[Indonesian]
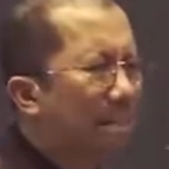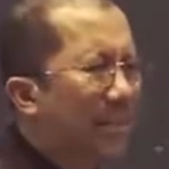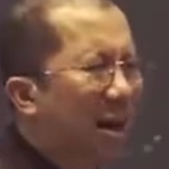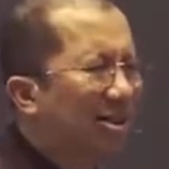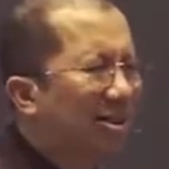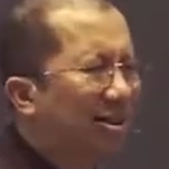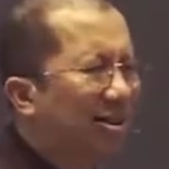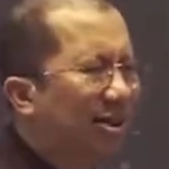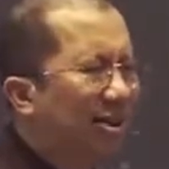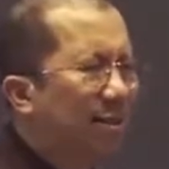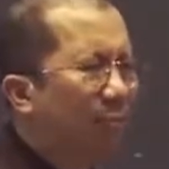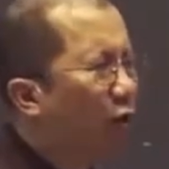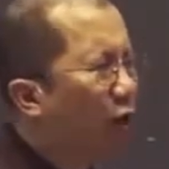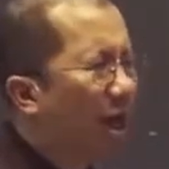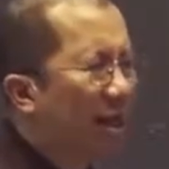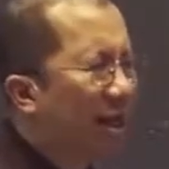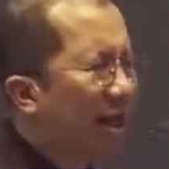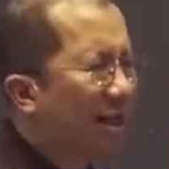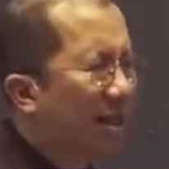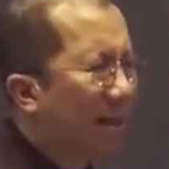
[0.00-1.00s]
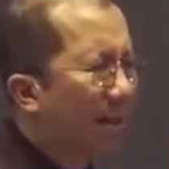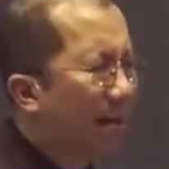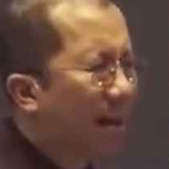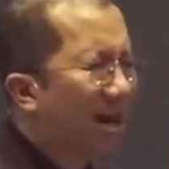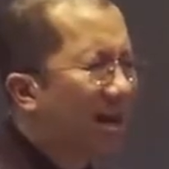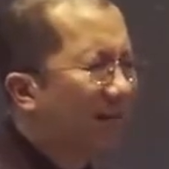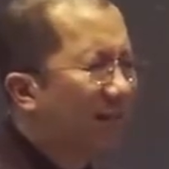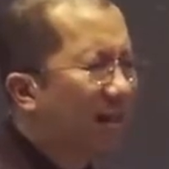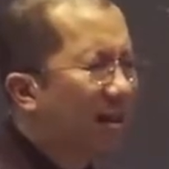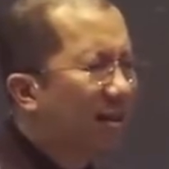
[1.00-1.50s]
pasti bukan hanya
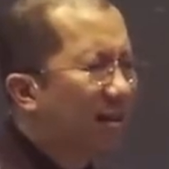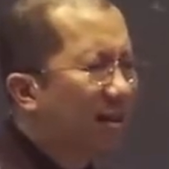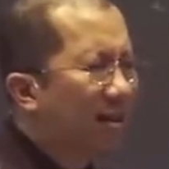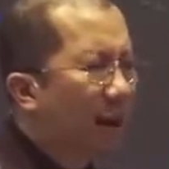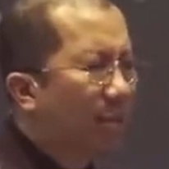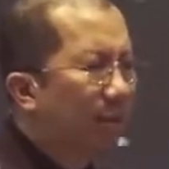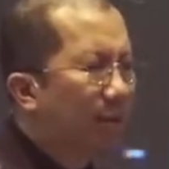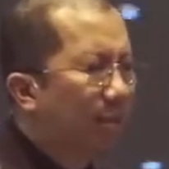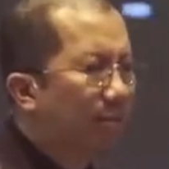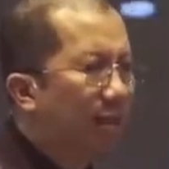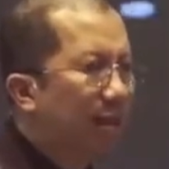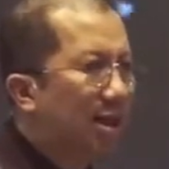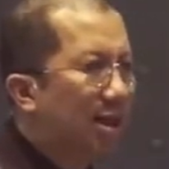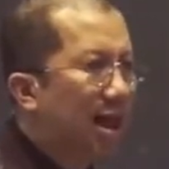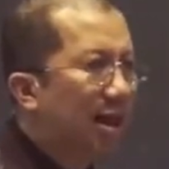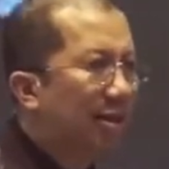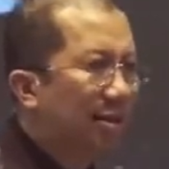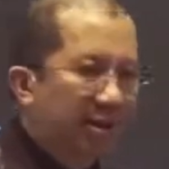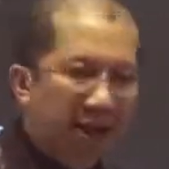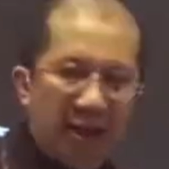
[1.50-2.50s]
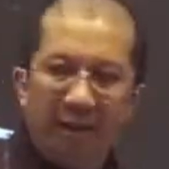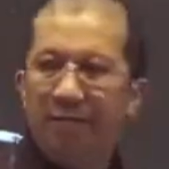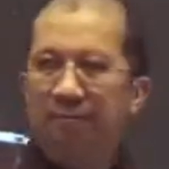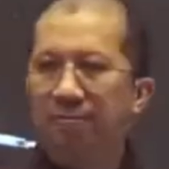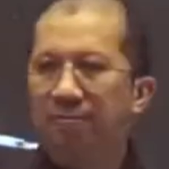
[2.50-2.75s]
mati tetapi binasa.